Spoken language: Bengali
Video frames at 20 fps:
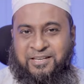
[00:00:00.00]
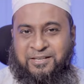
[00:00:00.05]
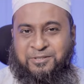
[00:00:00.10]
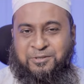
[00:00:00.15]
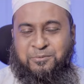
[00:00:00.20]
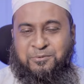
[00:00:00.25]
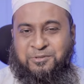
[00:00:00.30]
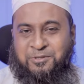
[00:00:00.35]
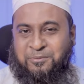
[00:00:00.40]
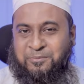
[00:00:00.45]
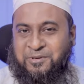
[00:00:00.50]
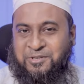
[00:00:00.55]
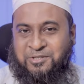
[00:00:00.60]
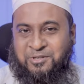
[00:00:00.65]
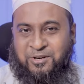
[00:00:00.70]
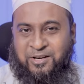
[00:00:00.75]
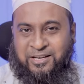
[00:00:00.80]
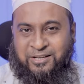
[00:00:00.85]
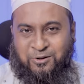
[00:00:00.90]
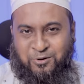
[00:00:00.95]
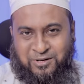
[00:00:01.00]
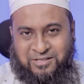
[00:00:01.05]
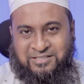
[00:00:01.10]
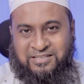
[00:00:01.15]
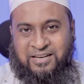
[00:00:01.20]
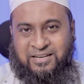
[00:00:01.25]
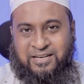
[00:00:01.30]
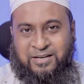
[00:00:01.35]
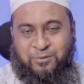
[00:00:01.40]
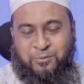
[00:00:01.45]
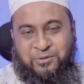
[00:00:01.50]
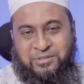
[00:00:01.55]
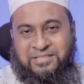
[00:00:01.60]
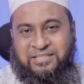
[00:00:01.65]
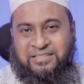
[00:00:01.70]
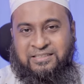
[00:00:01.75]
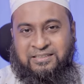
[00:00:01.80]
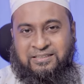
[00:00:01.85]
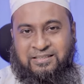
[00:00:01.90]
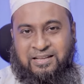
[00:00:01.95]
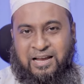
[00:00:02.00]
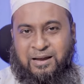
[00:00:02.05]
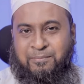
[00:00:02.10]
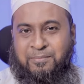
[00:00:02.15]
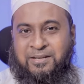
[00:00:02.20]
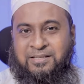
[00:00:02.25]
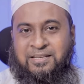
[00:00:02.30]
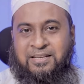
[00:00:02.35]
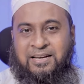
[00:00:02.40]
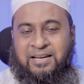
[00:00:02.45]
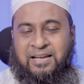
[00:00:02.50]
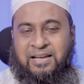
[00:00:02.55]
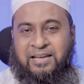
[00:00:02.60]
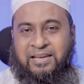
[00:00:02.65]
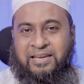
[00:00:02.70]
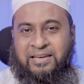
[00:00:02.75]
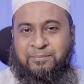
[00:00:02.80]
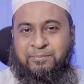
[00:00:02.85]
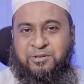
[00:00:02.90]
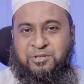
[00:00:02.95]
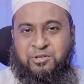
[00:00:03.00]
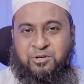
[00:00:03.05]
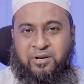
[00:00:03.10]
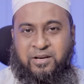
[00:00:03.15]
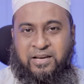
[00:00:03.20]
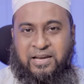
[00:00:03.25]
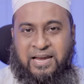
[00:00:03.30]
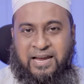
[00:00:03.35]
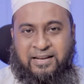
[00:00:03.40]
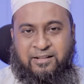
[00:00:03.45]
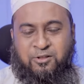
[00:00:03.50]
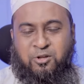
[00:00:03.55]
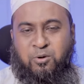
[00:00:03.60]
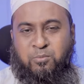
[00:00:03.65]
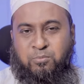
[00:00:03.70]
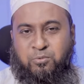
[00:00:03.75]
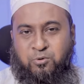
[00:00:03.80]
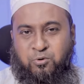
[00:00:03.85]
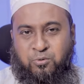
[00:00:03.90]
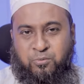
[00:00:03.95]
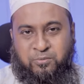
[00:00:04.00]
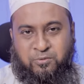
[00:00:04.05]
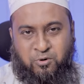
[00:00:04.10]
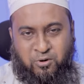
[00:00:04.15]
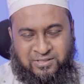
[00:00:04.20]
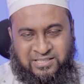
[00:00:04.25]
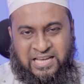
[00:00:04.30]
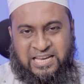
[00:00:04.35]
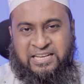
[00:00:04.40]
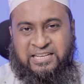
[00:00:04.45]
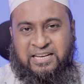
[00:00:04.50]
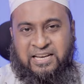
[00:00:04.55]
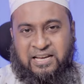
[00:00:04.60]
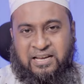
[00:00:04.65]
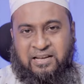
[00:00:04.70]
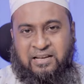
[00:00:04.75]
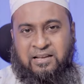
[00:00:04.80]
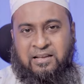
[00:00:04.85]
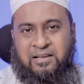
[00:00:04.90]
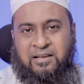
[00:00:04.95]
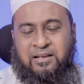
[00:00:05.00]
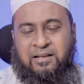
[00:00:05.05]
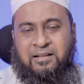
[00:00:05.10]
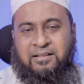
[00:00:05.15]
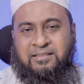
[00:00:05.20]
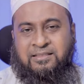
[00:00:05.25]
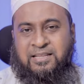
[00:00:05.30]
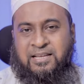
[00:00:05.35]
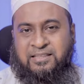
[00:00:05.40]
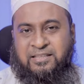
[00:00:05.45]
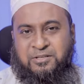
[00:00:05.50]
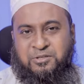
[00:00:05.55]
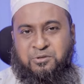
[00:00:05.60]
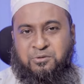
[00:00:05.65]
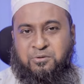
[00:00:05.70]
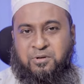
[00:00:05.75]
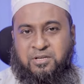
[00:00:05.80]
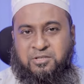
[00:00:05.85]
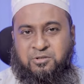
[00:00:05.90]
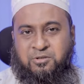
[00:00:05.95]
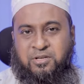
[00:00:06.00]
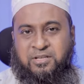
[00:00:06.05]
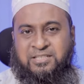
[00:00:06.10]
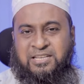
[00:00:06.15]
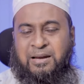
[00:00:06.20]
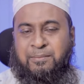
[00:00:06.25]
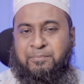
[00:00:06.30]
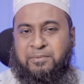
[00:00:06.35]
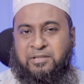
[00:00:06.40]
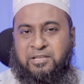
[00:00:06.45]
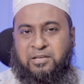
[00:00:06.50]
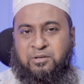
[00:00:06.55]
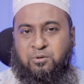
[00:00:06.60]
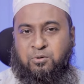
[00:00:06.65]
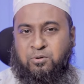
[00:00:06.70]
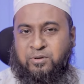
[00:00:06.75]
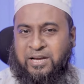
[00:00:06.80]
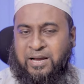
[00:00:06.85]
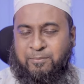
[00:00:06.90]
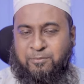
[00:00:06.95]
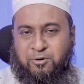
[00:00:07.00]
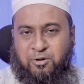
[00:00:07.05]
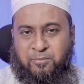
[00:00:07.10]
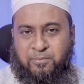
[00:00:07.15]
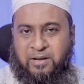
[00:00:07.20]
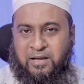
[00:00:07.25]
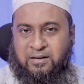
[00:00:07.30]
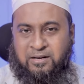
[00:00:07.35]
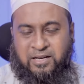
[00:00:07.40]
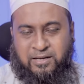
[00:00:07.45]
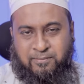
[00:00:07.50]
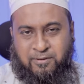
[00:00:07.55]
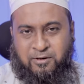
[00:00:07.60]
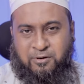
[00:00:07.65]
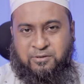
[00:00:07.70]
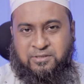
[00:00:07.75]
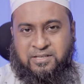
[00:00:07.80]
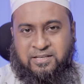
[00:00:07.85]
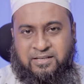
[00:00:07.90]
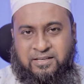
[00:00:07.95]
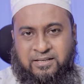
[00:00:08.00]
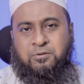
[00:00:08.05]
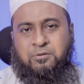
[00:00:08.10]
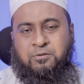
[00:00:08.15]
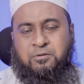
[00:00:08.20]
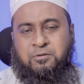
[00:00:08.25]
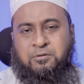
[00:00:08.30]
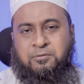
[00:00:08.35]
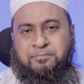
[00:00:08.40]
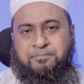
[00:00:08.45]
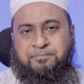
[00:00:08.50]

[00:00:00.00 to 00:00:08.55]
সেই সমস্ত বিষয়ে নলেজ রাখা উচিত আমরা যারা এই বিষয়ে একদম খুব জানি না তাদের জন্য আসলে সামনের দিনগুলো কেমন হবে আল্লাহ ভালো জানে তো